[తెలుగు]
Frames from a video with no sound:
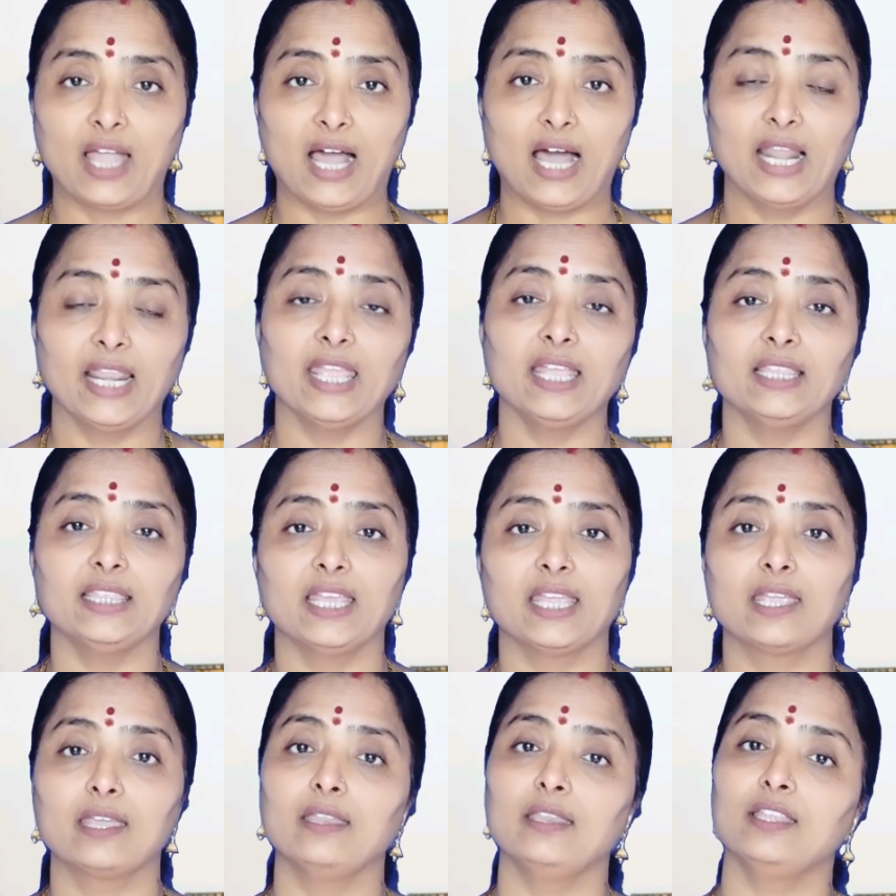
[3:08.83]
ఆలయం
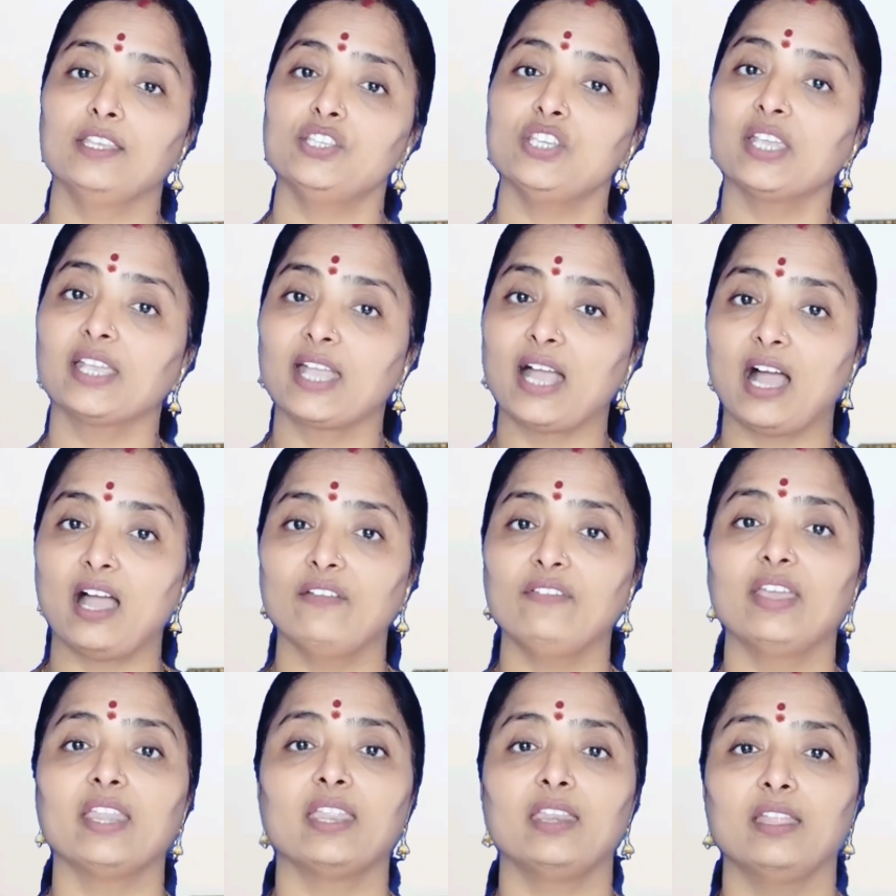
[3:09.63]
దగ్గర నుంచి
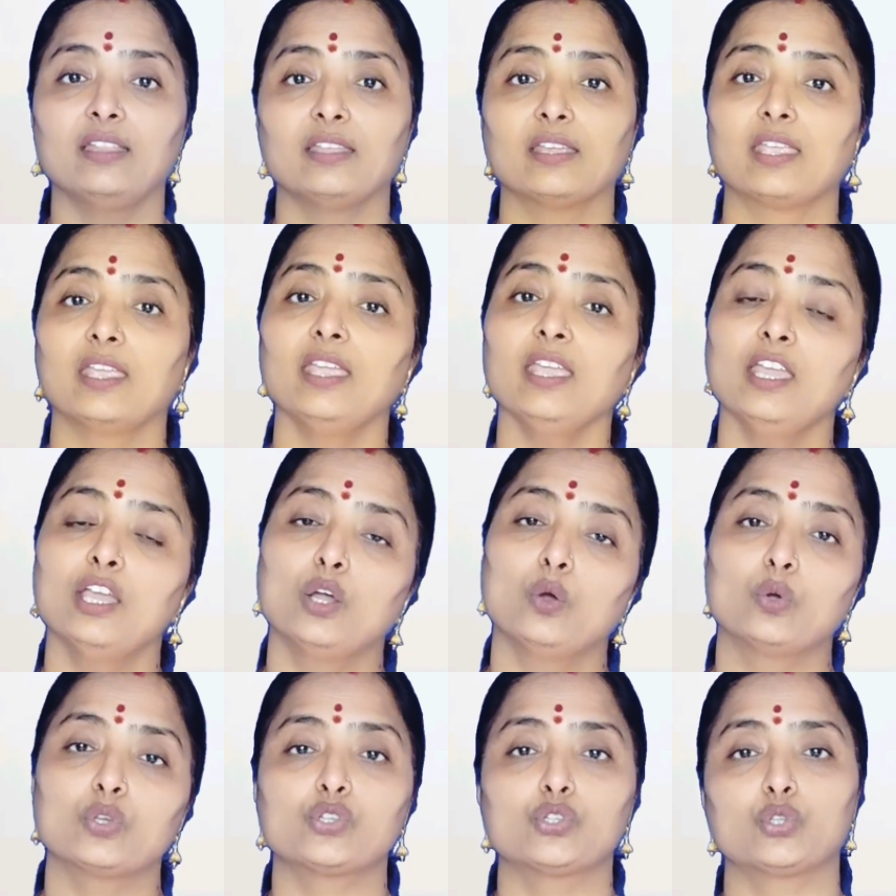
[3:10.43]
కావేరి నదికి
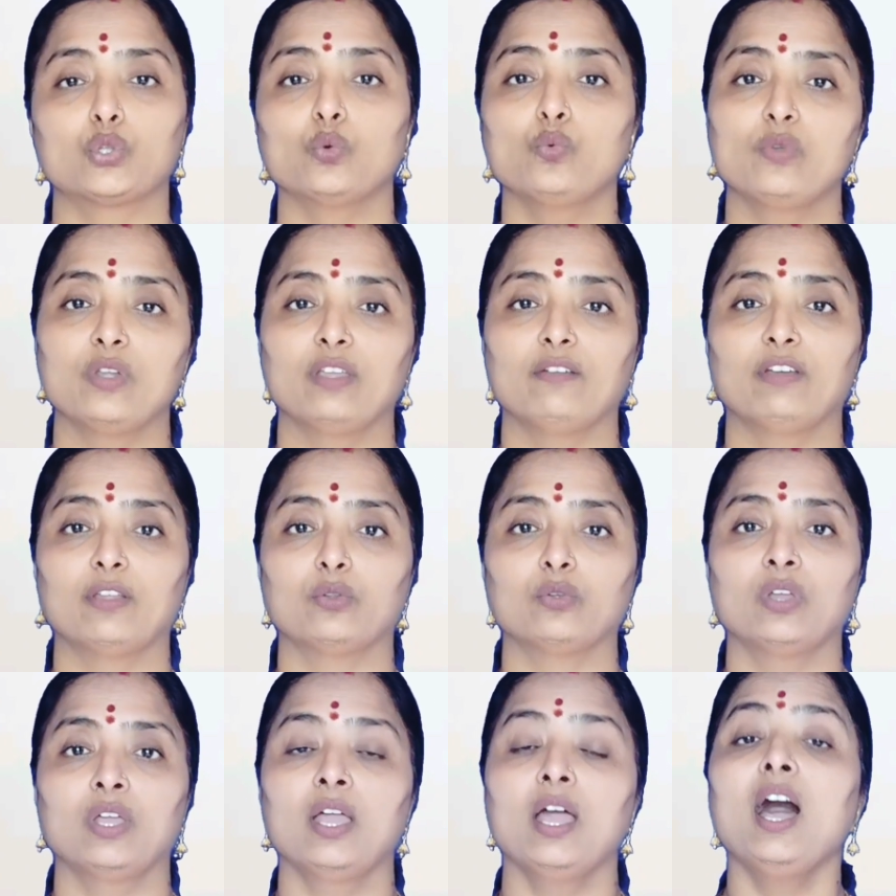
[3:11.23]
వస్తూ
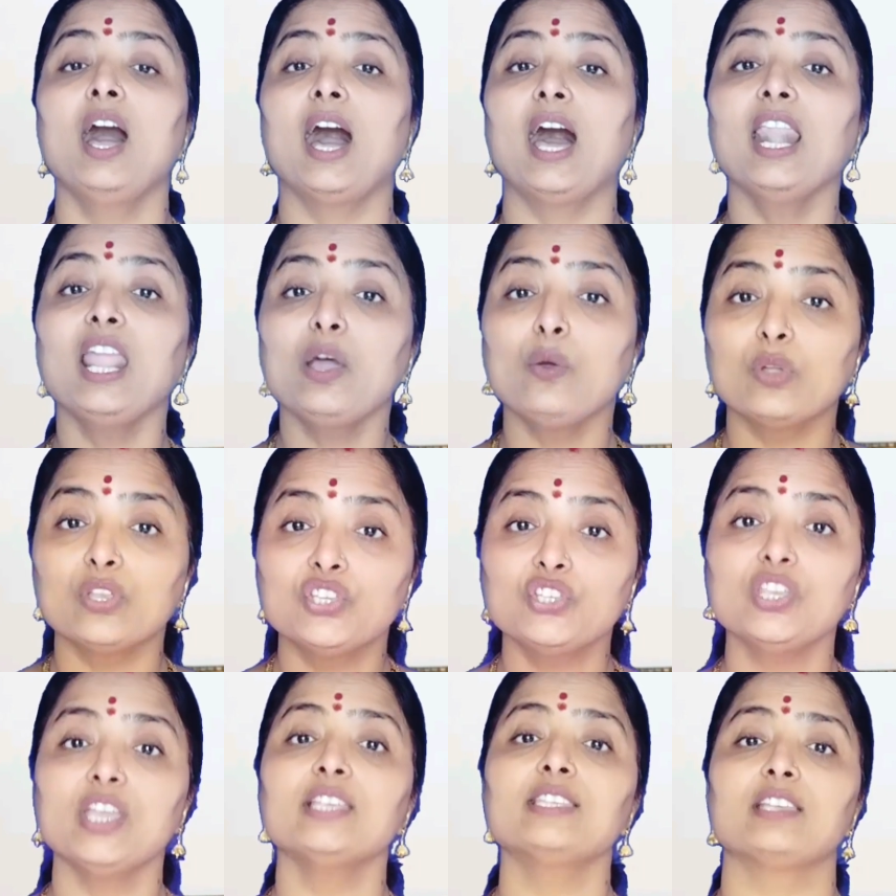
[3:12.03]
ఉండేవారు అలా
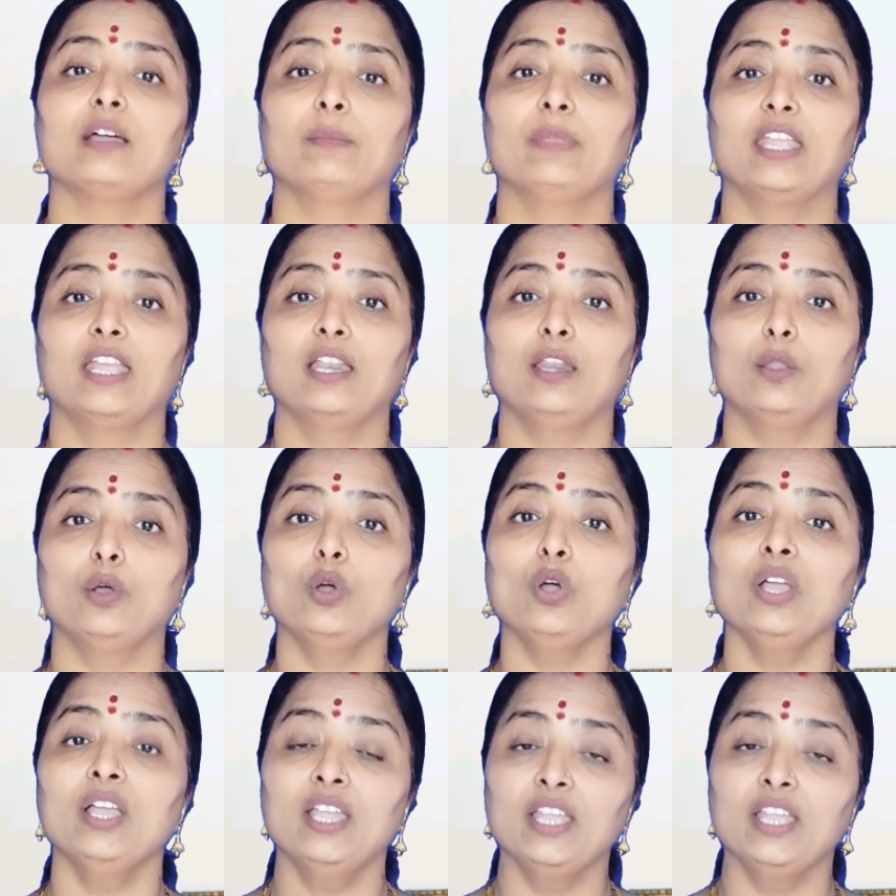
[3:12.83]
వచ్చే సమయంలో